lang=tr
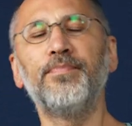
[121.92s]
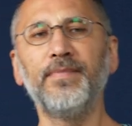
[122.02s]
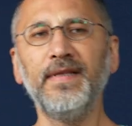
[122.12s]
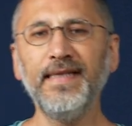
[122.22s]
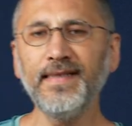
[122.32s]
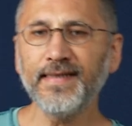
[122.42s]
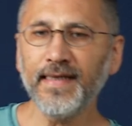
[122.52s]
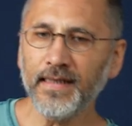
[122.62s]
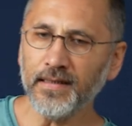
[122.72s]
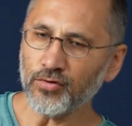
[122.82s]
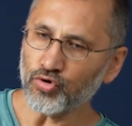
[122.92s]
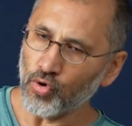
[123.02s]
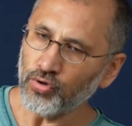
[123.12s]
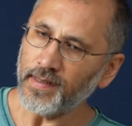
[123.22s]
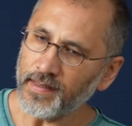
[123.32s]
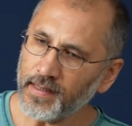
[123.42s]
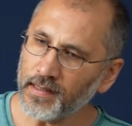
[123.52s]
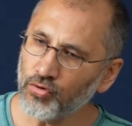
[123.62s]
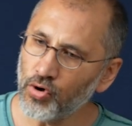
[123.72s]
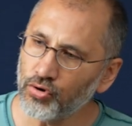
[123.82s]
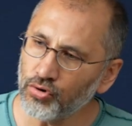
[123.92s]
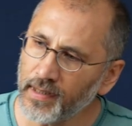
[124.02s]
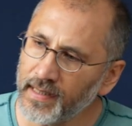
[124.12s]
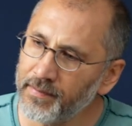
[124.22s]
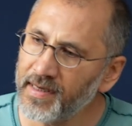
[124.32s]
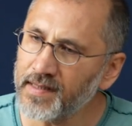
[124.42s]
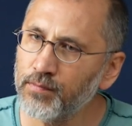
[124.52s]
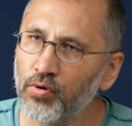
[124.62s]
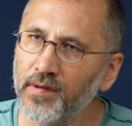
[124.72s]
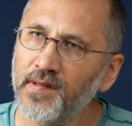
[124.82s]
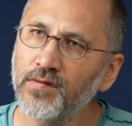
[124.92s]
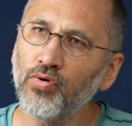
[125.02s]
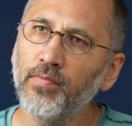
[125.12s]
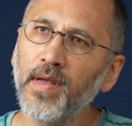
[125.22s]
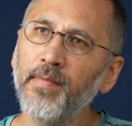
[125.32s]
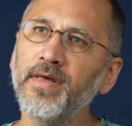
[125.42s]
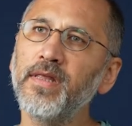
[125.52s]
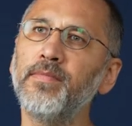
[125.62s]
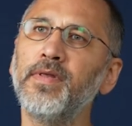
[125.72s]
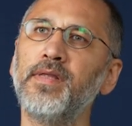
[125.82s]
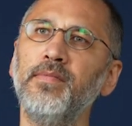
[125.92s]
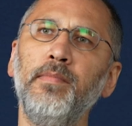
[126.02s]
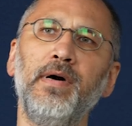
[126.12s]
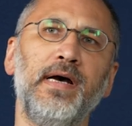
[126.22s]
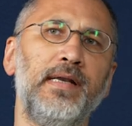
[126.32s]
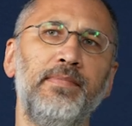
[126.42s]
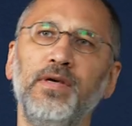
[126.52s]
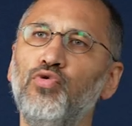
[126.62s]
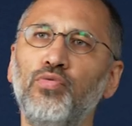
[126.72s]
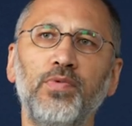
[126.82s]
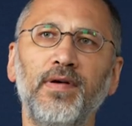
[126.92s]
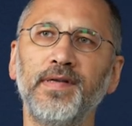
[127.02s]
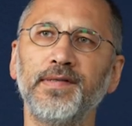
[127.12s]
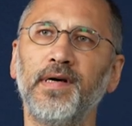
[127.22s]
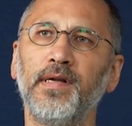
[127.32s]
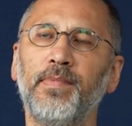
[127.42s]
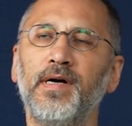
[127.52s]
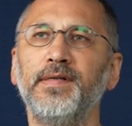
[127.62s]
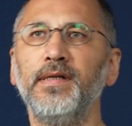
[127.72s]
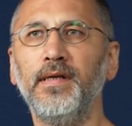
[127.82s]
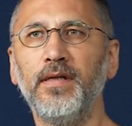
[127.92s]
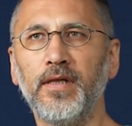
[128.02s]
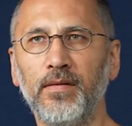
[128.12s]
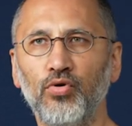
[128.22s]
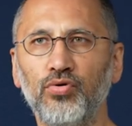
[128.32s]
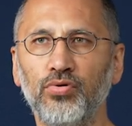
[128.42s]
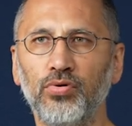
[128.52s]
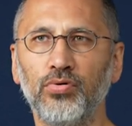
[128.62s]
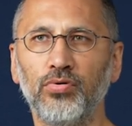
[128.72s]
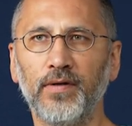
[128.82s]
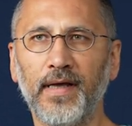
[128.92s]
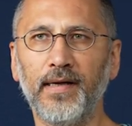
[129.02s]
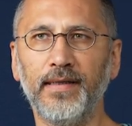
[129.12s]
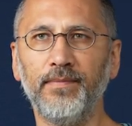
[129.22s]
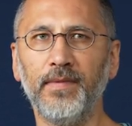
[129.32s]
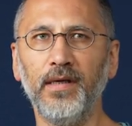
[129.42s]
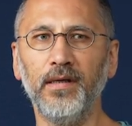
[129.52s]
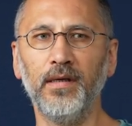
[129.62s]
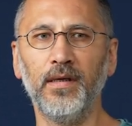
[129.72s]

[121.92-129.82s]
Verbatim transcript: Lisenin sonlarına doğru hani biraz politize olmaya başlamıştım ama yani bir grupla vesaire partiyle ilişkim yoktu geldiğimde.